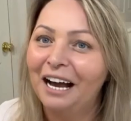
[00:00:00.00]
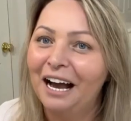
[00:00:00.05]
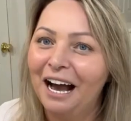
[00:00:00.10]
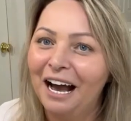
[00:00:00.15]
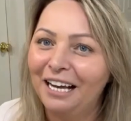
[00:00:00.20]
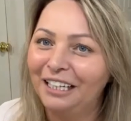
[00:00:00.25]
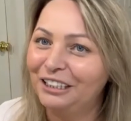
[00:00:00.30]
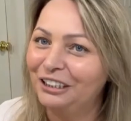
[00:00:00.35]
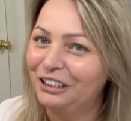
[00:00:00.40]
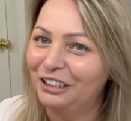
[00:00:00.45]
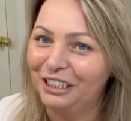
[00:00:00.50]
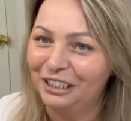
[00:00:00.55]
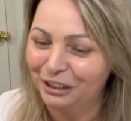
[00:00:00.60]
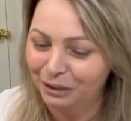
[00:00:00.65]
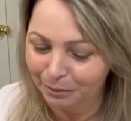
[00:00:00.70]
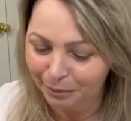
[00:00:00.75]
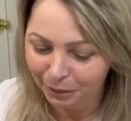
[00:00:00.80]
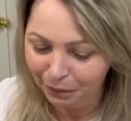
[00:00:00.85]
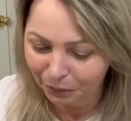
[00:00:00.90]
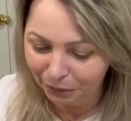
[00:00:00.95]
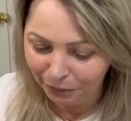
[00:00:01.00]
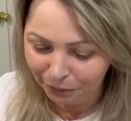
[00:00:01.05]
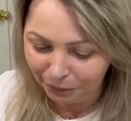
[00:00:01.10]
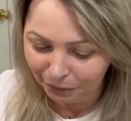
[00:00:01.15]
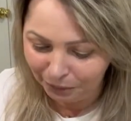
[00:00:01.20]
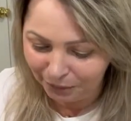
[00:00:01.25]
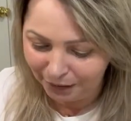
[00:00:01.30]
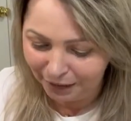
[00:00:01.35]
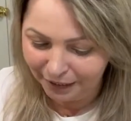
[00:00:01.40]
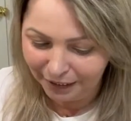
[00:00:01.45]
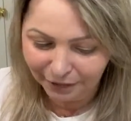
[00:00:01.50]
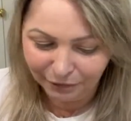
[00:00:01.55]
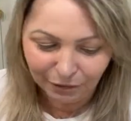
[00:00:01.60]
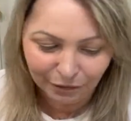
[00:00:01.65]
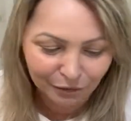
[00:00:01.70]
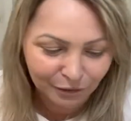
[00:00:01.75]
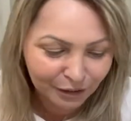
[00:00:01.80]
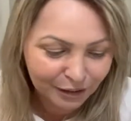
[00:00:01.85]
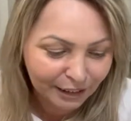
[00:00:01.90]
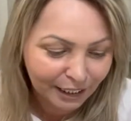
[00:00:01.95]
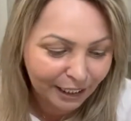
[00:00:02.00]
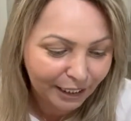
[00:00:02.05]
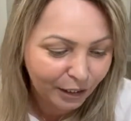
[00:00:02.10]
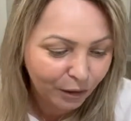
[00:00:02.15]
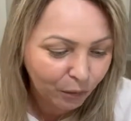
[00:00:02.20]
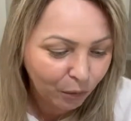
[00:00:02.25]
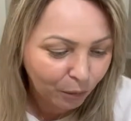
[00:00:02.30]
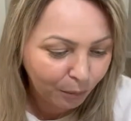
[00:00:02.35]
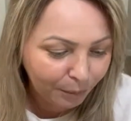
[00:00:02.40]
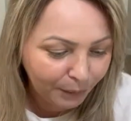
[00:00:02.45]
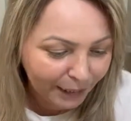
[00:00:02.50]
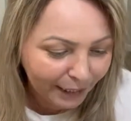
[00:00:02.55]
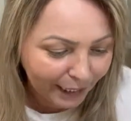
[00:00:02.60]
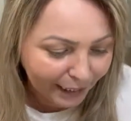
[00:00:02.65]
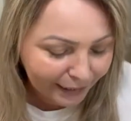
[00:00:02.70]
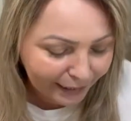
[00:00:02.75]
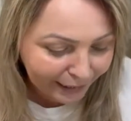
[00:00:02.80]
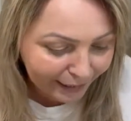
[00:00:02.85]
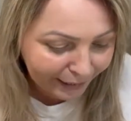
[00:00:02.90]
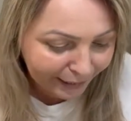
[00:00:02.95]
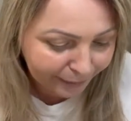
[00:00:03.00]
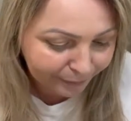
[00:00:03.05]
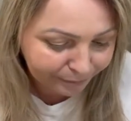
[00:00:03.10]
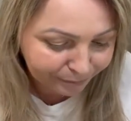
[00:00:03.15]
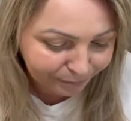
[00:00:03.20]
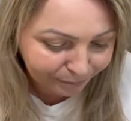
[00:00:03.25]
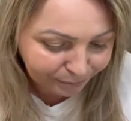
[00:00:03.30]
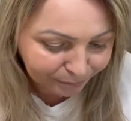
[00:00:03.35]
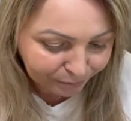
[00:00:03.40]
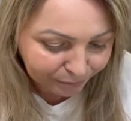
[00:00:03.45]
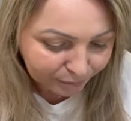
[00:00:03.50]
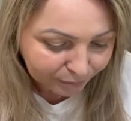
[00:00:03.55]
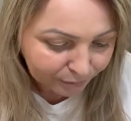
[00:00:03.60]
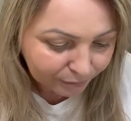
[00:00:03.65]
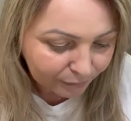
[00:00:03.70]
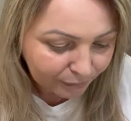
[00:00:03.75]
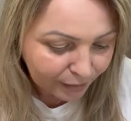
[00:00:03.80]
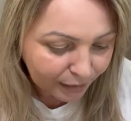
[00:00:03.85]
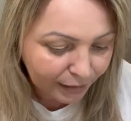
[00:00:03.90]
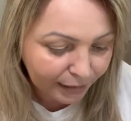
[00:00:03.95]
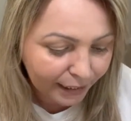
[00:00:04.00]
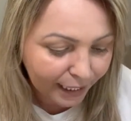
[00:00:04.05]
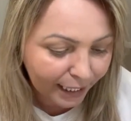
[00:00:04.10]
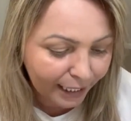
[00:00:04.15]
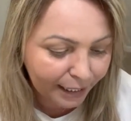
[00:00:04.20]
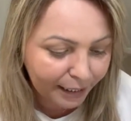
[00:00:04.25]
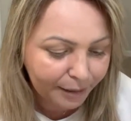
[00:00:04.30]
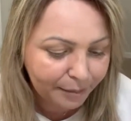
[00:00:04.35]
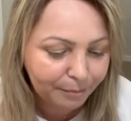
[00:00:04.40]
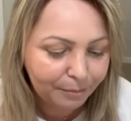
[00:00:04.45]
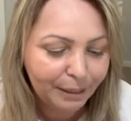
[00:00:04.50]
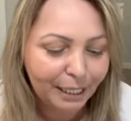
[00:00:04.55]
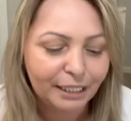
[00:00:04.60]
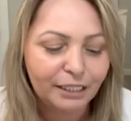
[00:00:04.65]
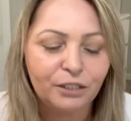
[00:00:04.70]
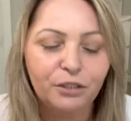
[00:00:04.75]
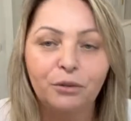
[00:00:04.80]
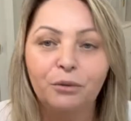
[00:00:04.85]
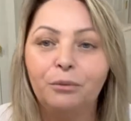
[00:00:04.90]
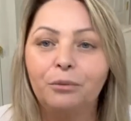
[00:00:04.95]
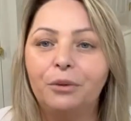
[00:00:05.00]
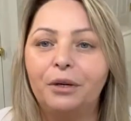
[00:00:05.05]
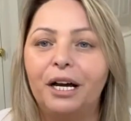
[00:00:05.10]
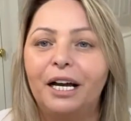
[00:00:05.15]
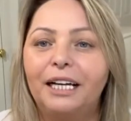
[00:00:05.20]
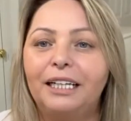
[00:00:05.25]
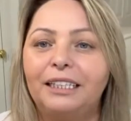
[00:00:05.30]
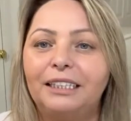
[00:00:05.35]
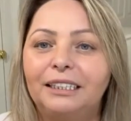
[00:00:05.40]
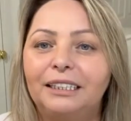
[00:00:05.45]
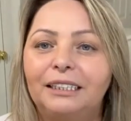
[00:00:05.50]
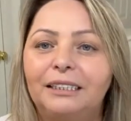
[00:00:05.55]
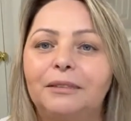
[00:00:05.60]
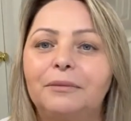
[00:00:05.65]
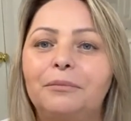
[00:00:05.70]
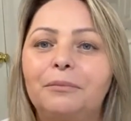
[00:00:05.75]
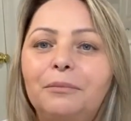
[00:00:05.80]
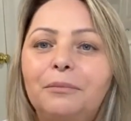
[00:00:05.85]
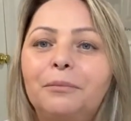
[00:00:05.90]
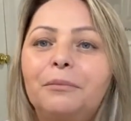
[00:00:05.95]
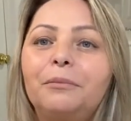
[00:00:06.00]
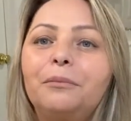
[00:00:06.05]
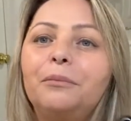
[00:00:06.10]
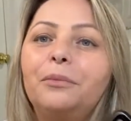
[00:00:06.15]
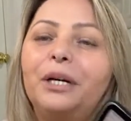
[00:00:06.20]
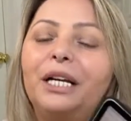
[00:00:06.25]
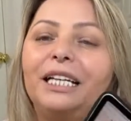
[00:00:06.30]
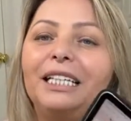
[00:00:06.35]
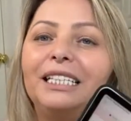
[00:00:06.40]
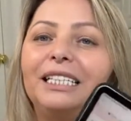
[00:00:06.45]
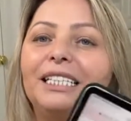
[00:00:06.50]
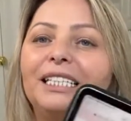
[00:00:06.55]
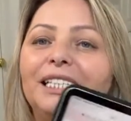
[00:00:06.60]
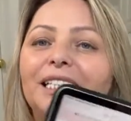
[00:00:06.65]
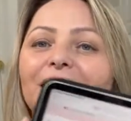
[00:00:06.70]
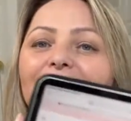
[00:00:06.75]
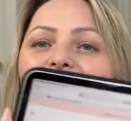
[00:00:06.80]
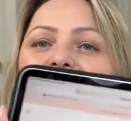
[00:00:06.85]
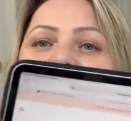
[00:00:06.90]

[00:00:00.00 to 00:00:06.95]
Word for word: Ai, gente, é uma loucura, né? Vou mostrar. Eu comprei aqui na Madison Bra Braids.